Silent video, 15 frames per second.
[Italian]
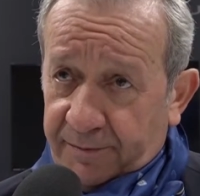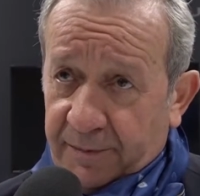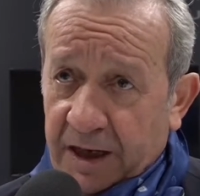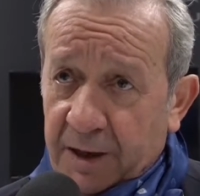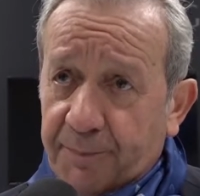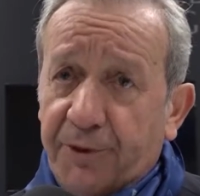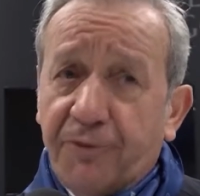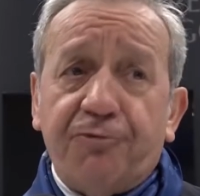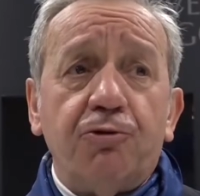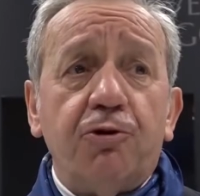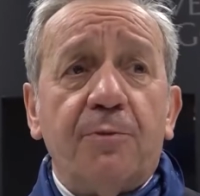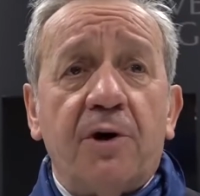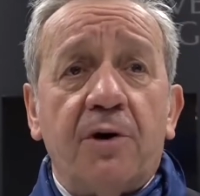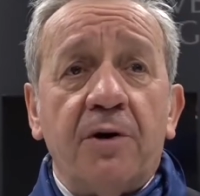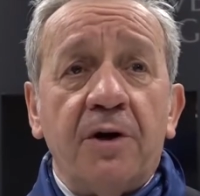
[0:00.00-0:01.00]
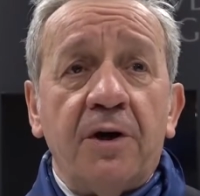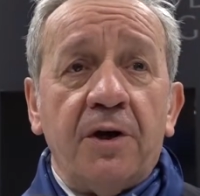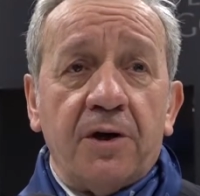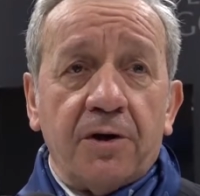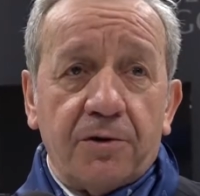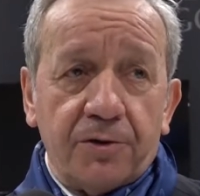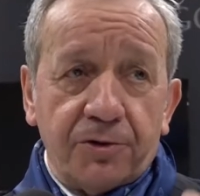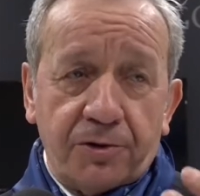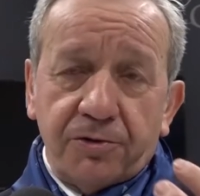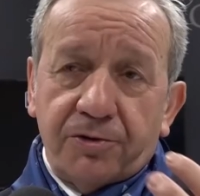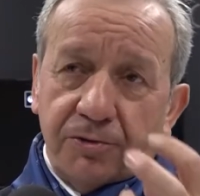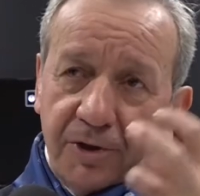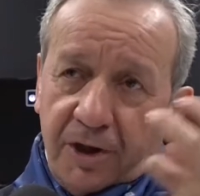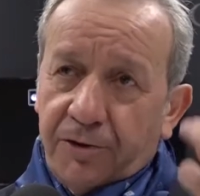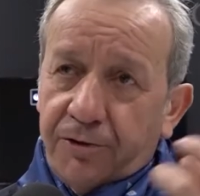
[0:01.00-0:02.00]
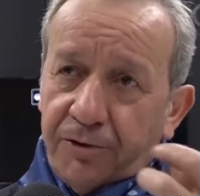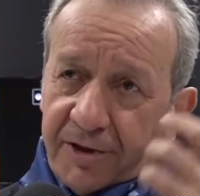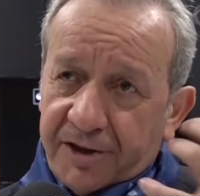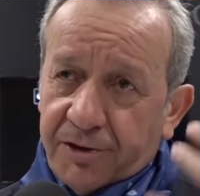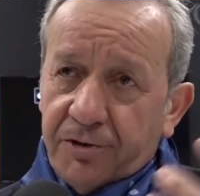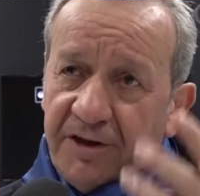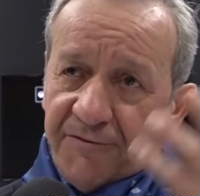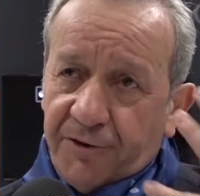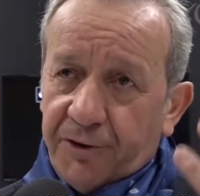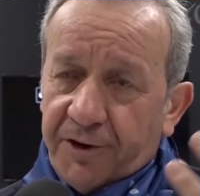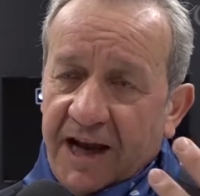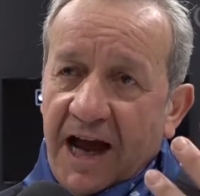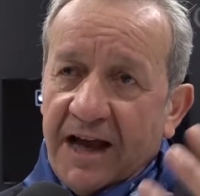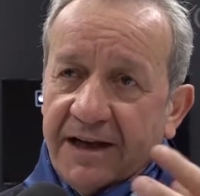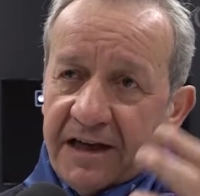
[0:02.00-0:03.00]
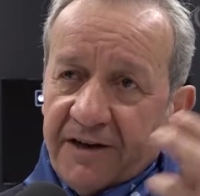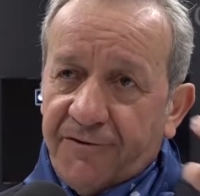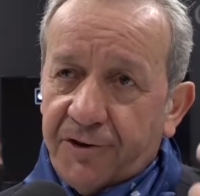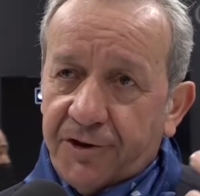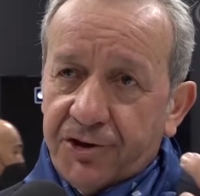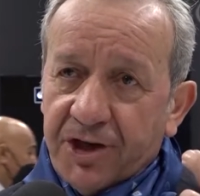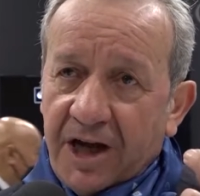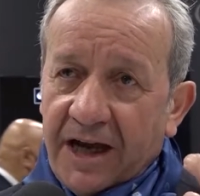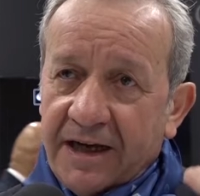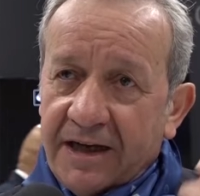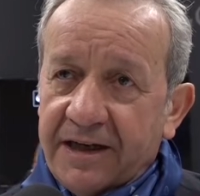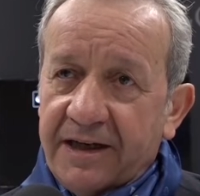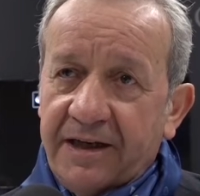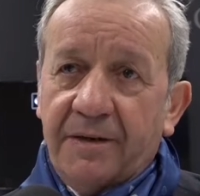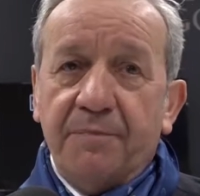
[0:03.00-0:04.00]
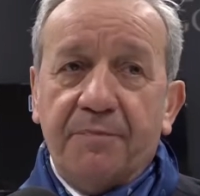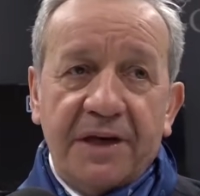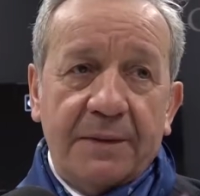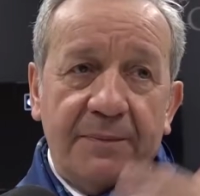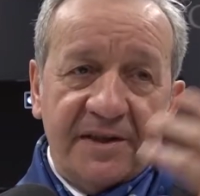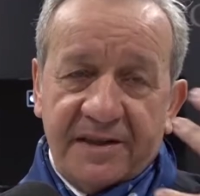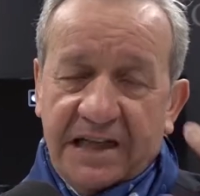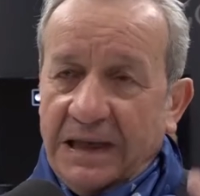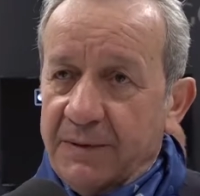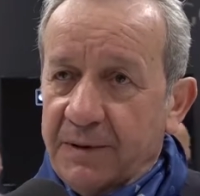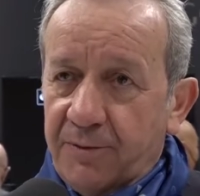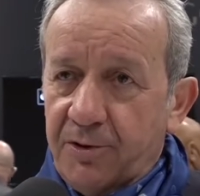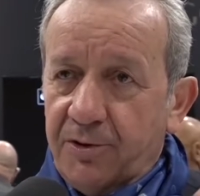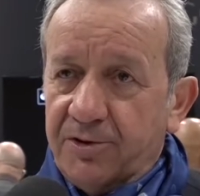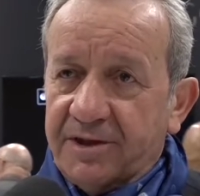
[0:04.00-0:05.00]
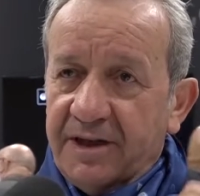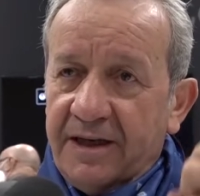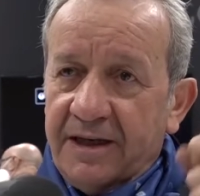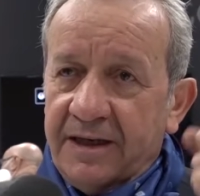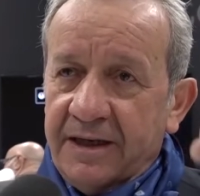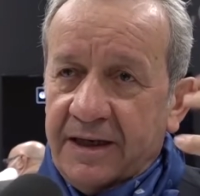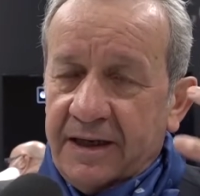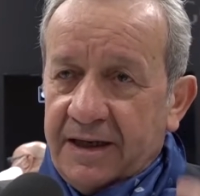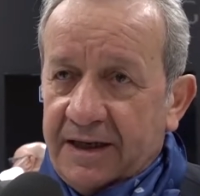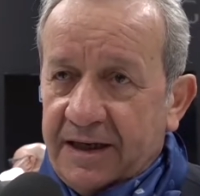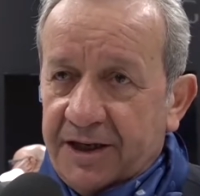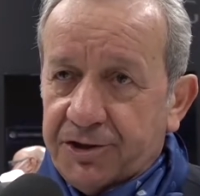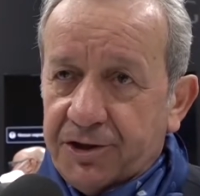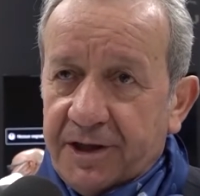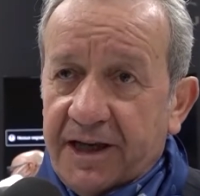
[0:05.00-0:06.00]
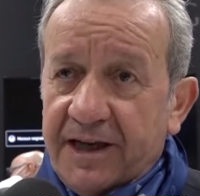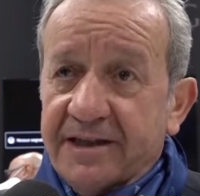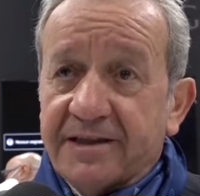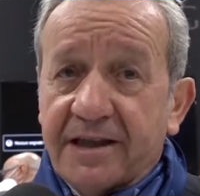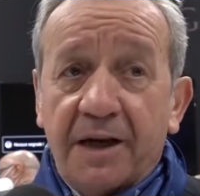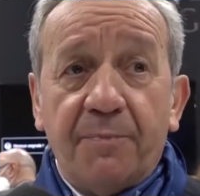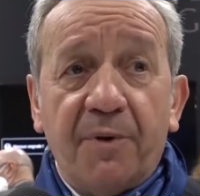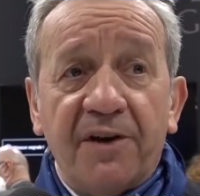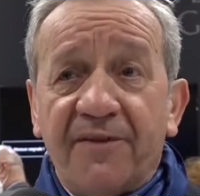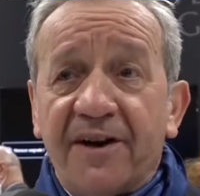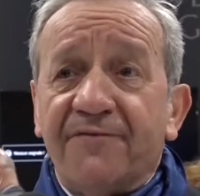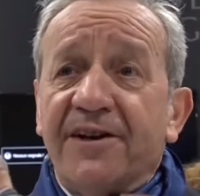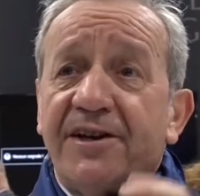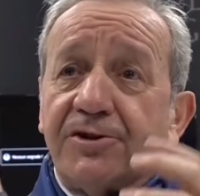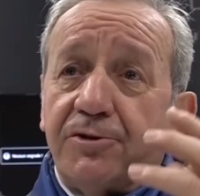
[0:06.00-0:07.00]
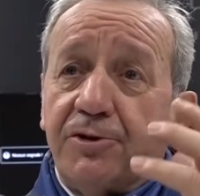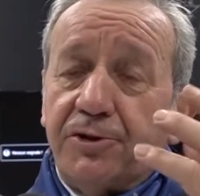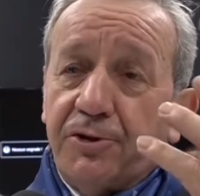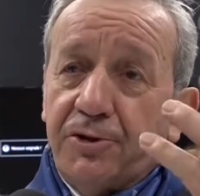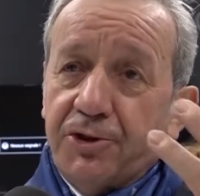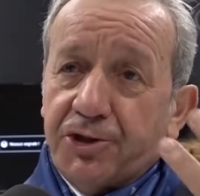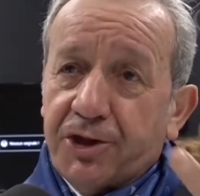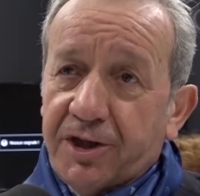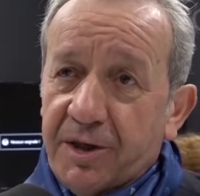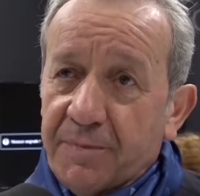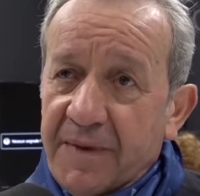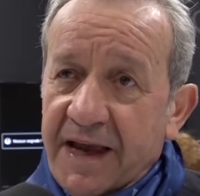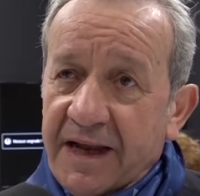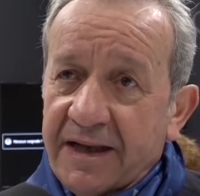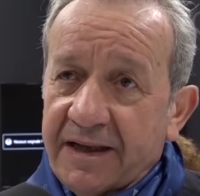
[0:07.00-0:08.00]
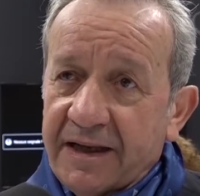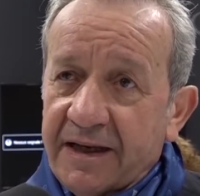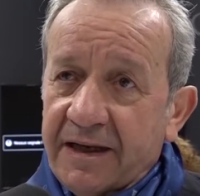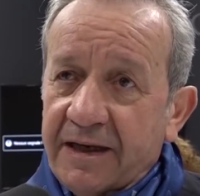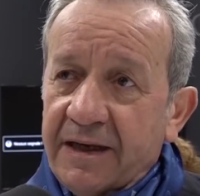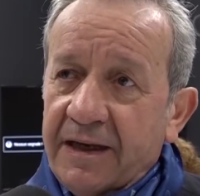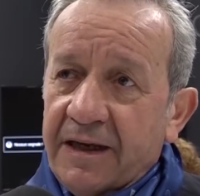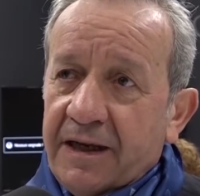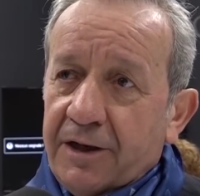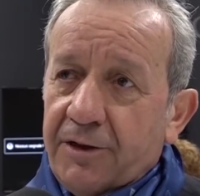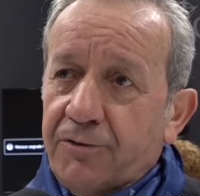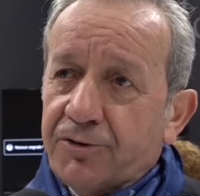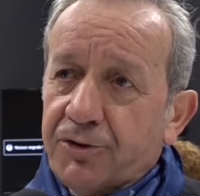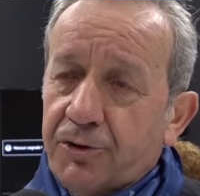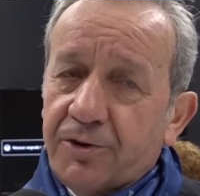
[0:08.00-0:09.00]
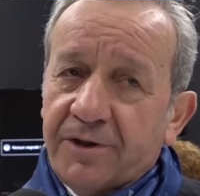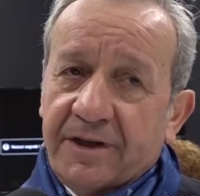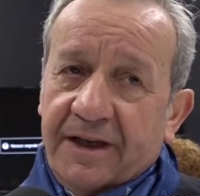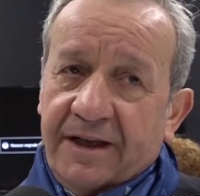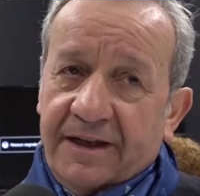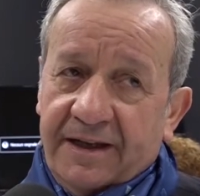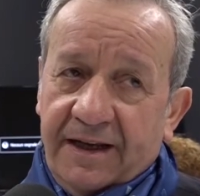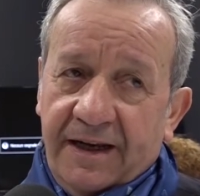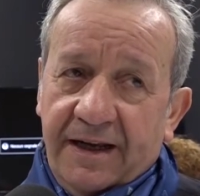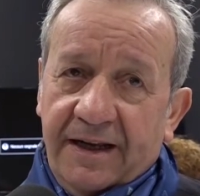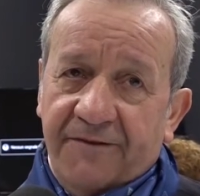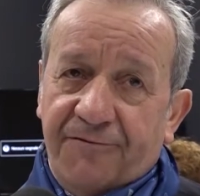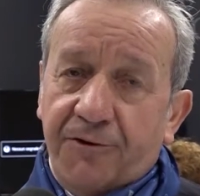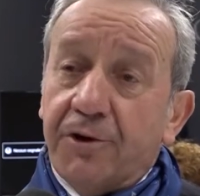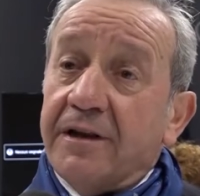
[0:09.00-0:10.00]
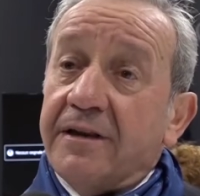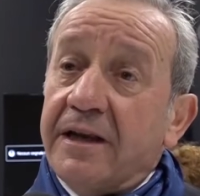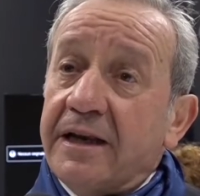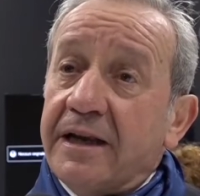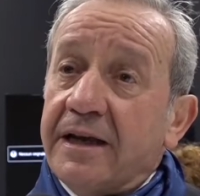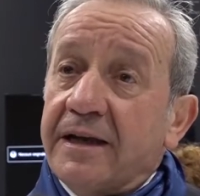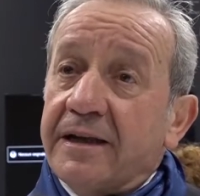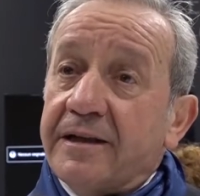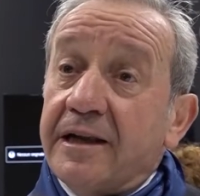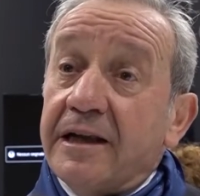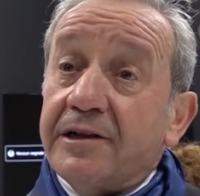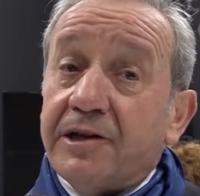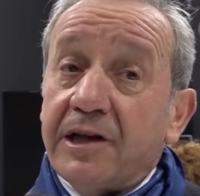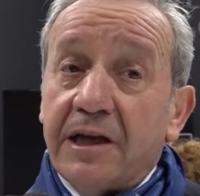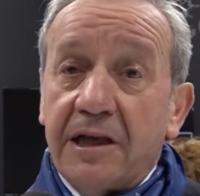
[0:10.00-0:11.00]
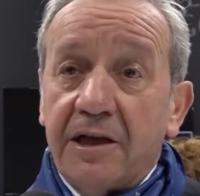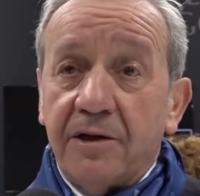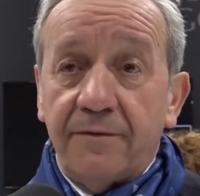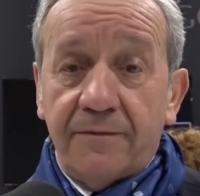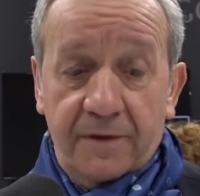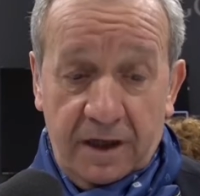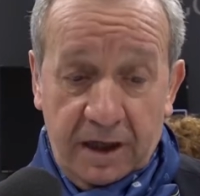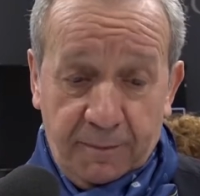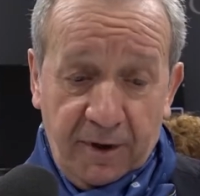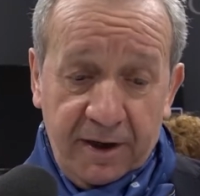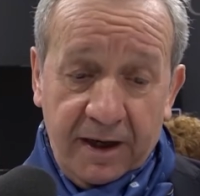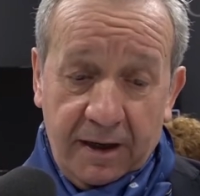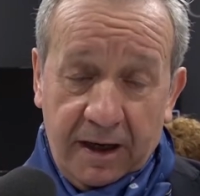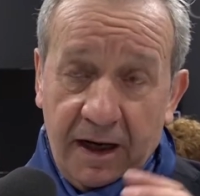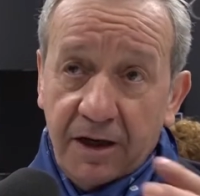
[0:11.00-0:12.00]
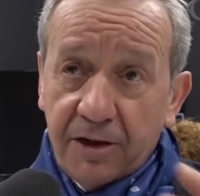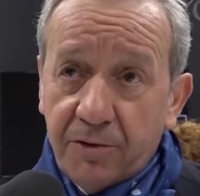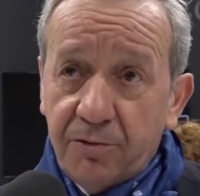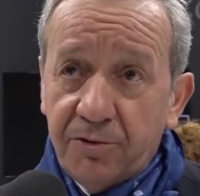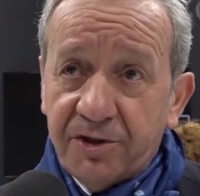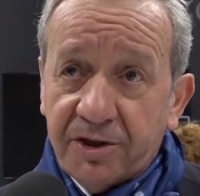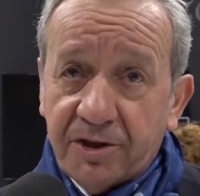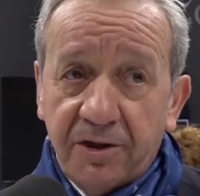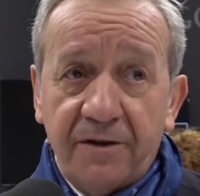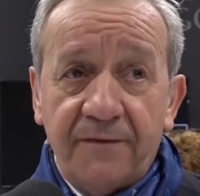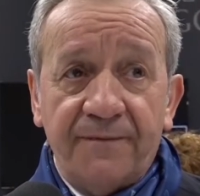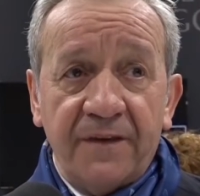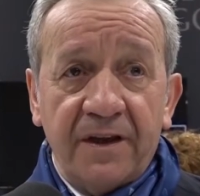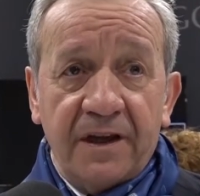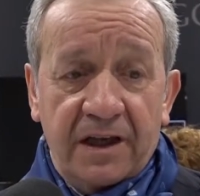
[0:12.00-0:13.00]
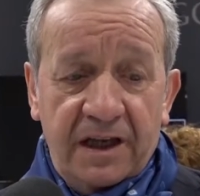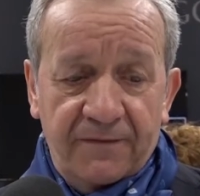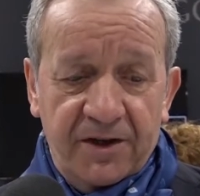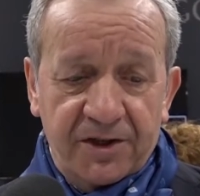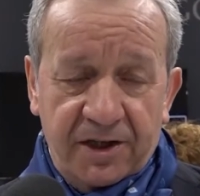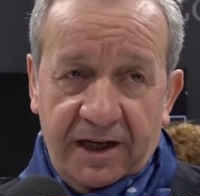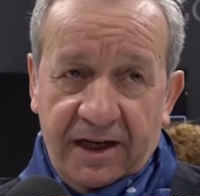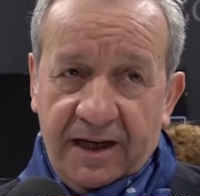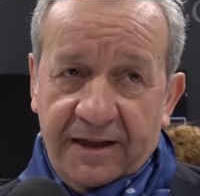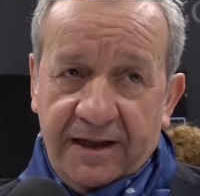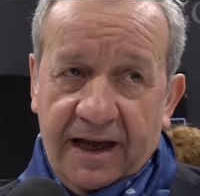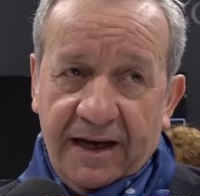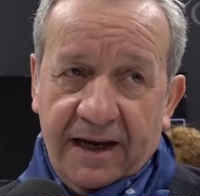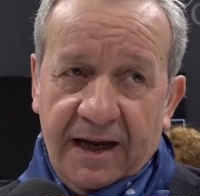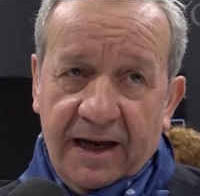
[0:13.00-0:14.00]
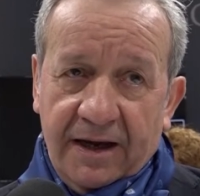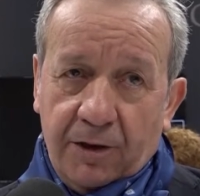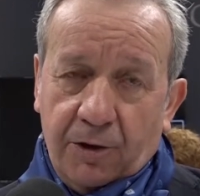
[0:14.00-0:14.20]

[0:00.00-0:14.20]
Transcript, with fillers: al profumo con tutta una connotazione floreale di fiori gialli, in primis la mimosa, la ginestra, poi va verso il dolce del miele di, non, non, del fiore del, del tiglio e poi al gusto invece che andare a